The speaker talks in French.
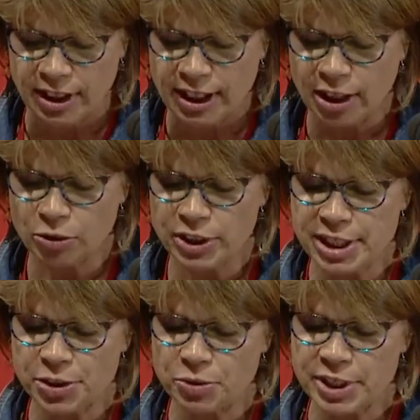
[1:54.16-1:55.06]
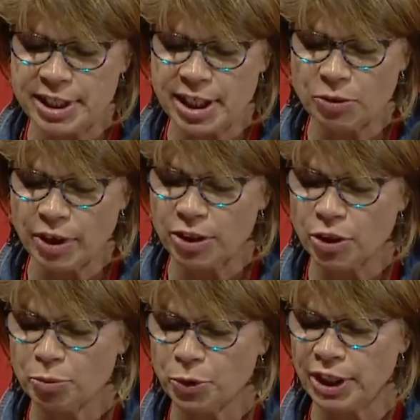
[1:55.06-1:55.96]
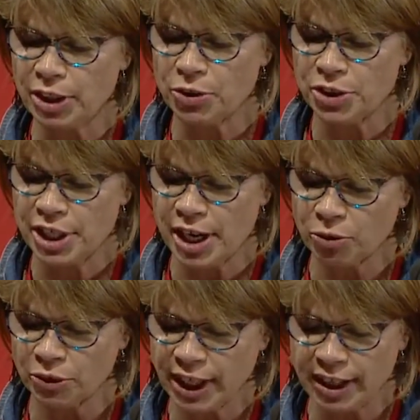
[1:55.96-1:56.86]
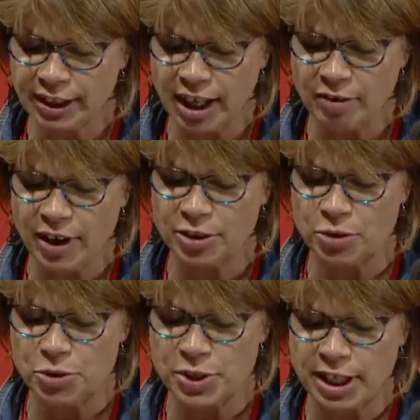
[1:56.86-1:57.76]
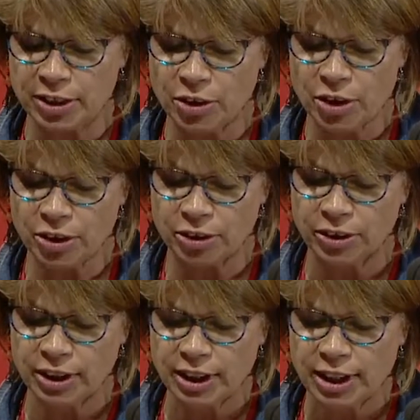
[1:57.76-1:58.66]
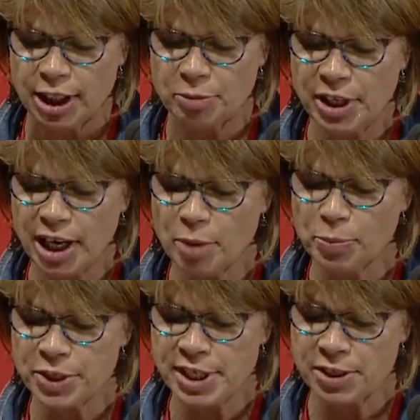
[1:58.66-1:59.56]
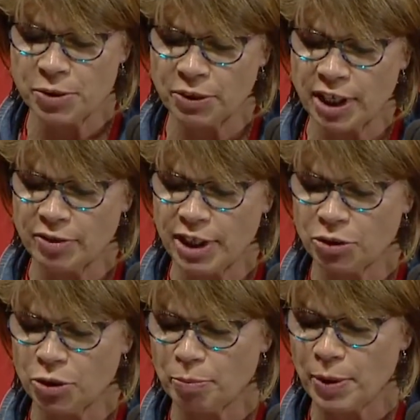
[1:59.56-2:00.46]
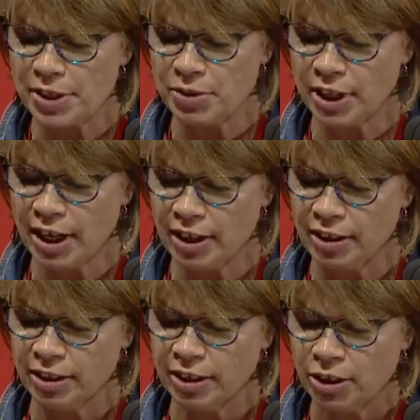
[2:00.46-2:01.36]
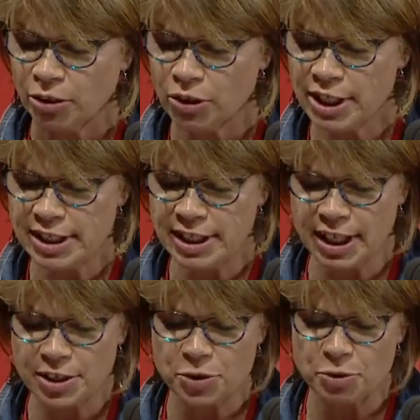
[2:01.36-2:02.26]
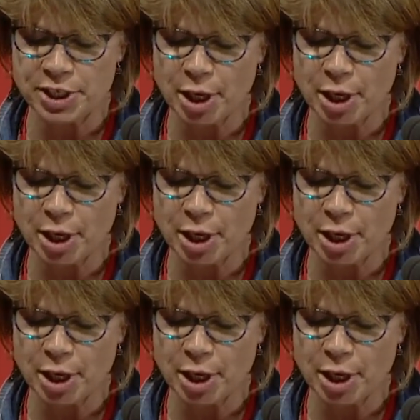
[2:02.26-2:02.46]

La condition sine qua non pour décrocher un contrat de travail dans ce secteur est bien la possession d'un véhicule personnel que les directions